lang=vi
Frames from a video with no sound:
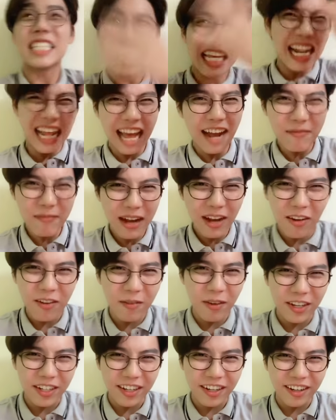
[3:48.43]
là thắc mắc thôi
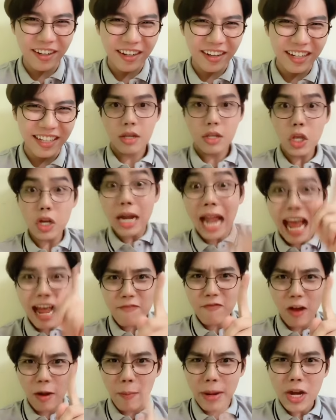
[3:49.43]
mọi người. Nhưng đa
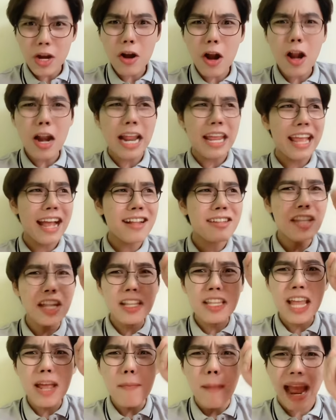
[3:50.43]
phần mấy đứa đó là nhắn tin
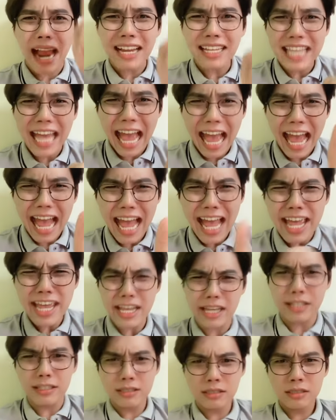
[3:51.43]
với bạn
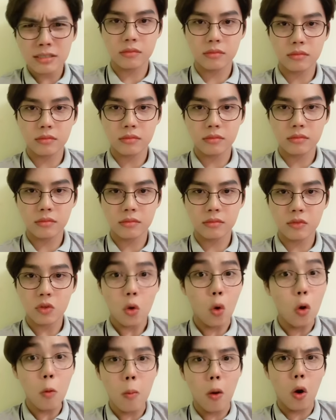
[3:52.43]
trai.
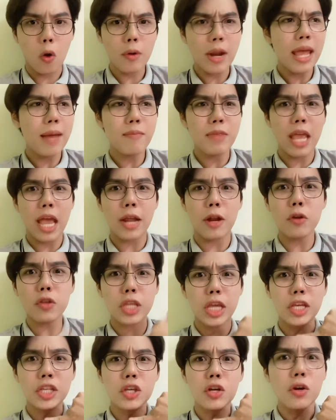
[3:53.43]
Ủa bộ đêm về nói
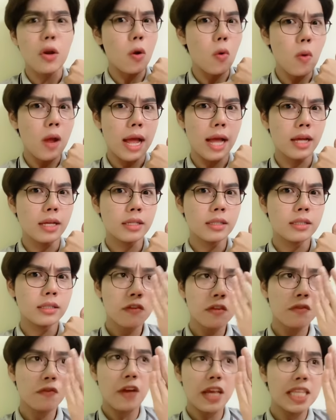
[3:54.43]
chuyện chưa đủ hả?
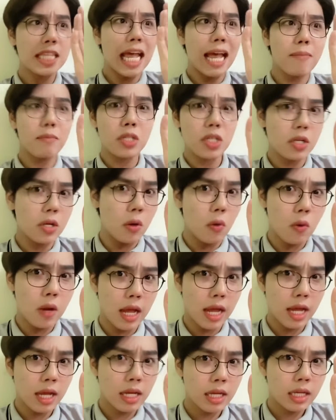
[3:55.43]
FaceTime chưa đủ hả?